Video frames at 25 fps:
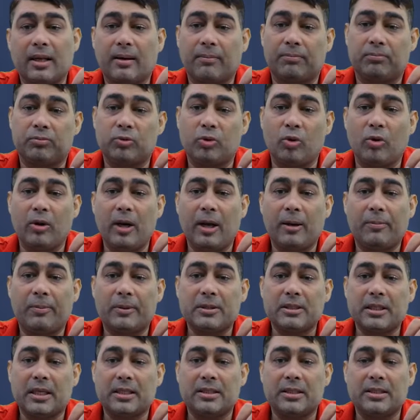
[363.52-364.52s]
सर दो लाख
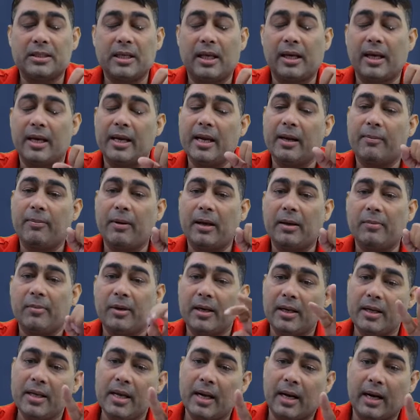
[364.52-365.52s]
पचास हजार एक बार में
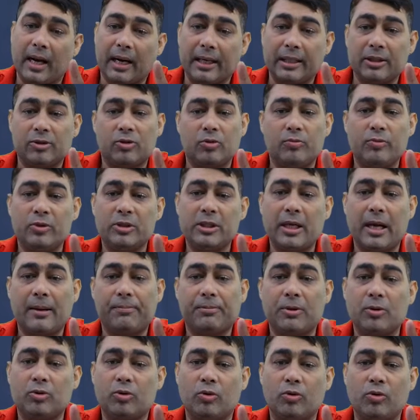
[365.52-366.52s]
नहीं है गाड़ी तो मुझे
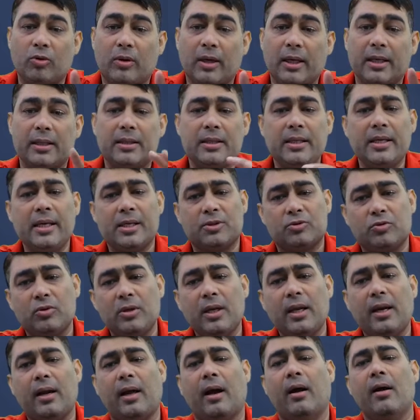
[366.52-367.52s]
आपकी दोनों खरीदनी है
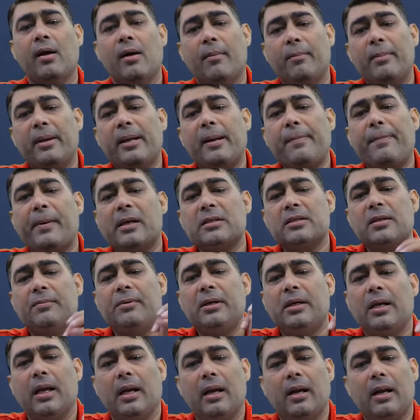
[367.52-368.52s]
सुनिए ना मेरे पास
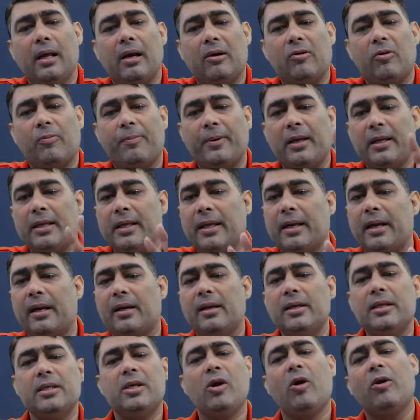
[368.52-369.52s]
अभी डेढ़ लाख रुपए ये रख
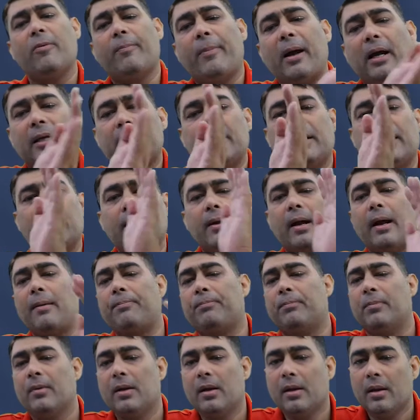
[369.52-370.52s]
लीजिए और बाकी के
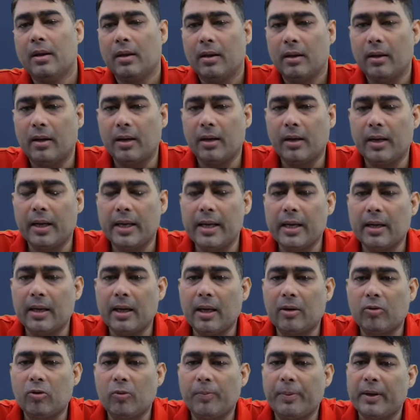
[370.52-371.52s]
आप एक
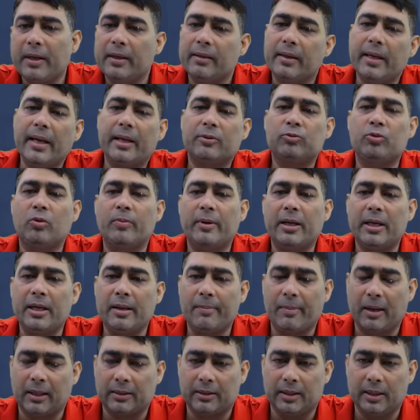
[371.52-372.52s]
लाख रुपए एक दो महीने
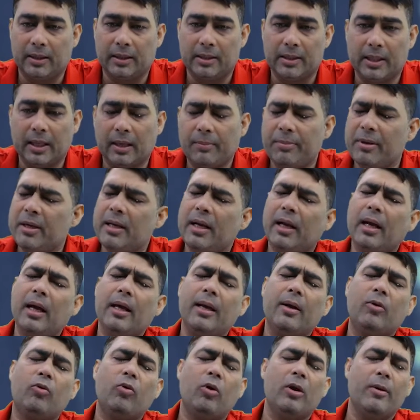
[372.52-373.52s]
बाद ले लीजिएगा बी ने
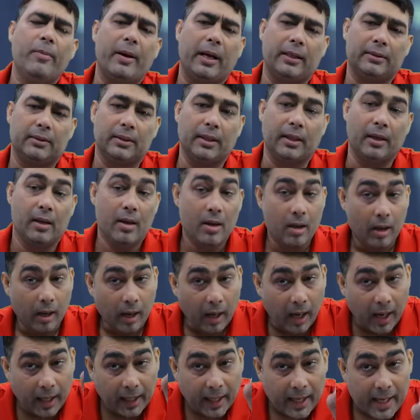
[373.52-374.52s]
कहा कोई बात नहीं
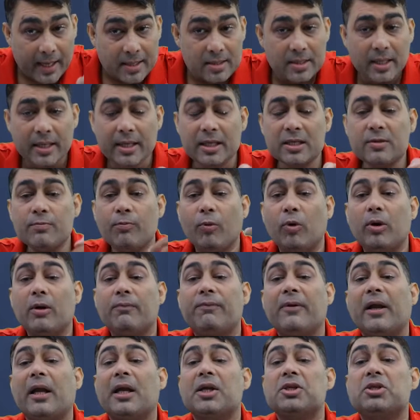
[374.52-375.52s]
अगेन देर इज
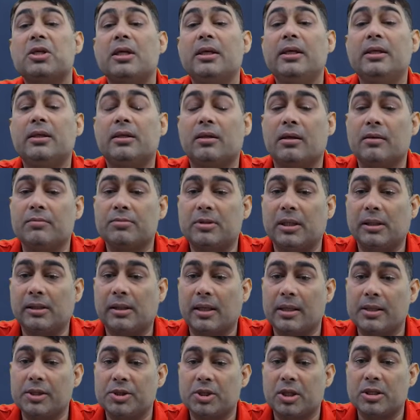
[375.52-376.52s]
मोडिफिकेशन इन टर्म्स एंड
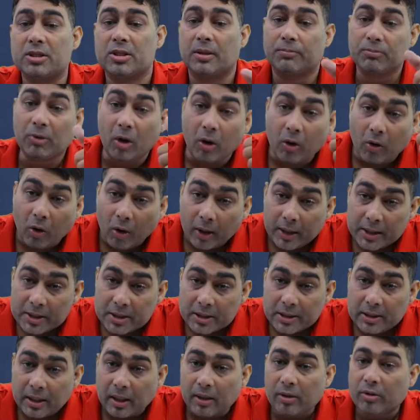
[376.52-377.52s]
कंडीशन ऑफ द
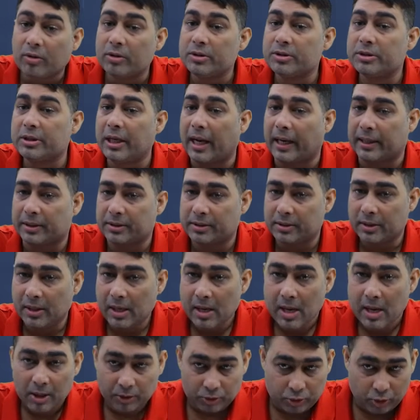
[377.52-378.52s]
ओरिजिनल कॉन्ट्रैक्ट
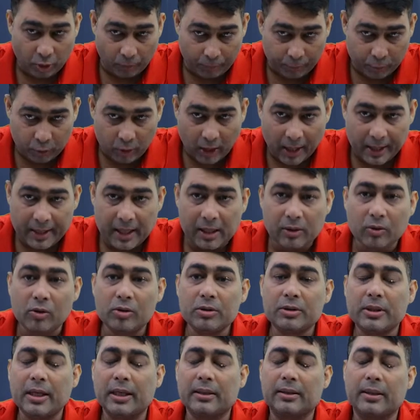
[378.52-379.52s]
जो पुराना
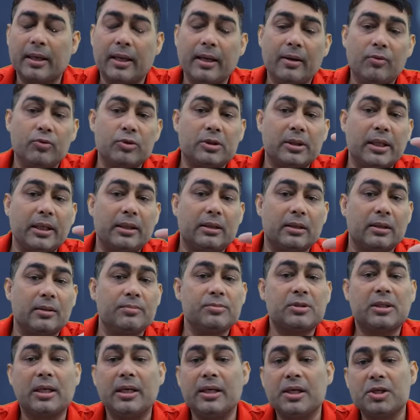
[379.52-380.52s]
कॉन्ट्रैक्ट है उसके
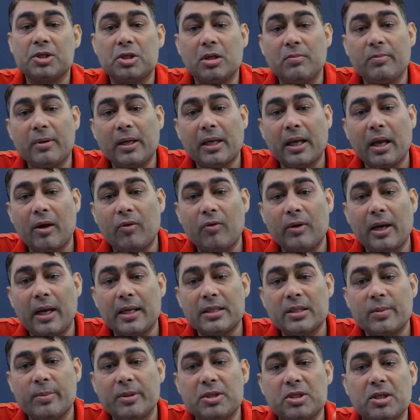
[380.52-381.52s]
टर्म्स कंडीशन में क्या हो रहा है
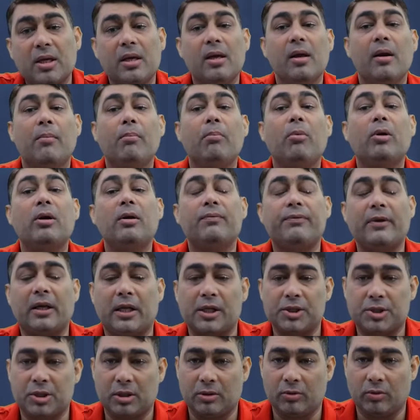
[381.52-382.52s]
जी बच्चे
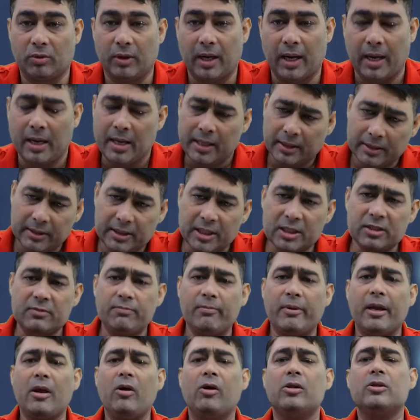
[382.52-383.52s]
मोडिफिकेशन हो रहा है दिस
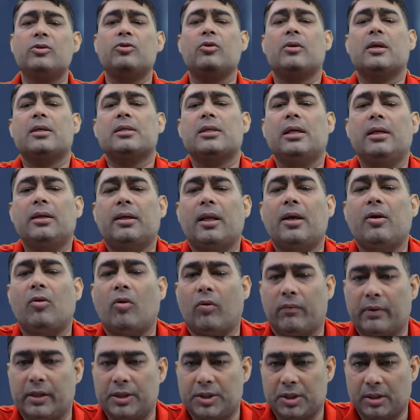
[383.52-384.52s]
मे ऑल्सो रिजल्ट इन
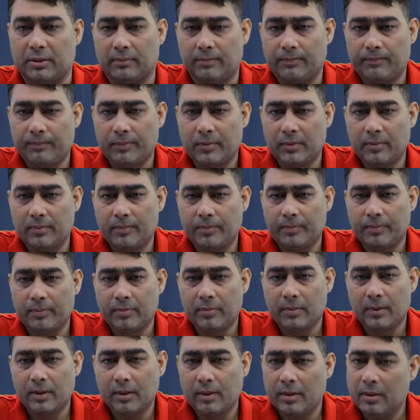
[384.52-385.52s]
नोवेशन
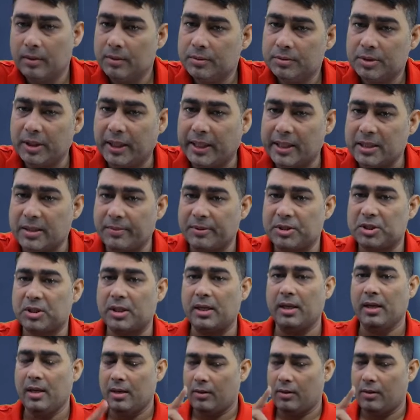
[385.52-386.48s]
ठीक है जी बच्चे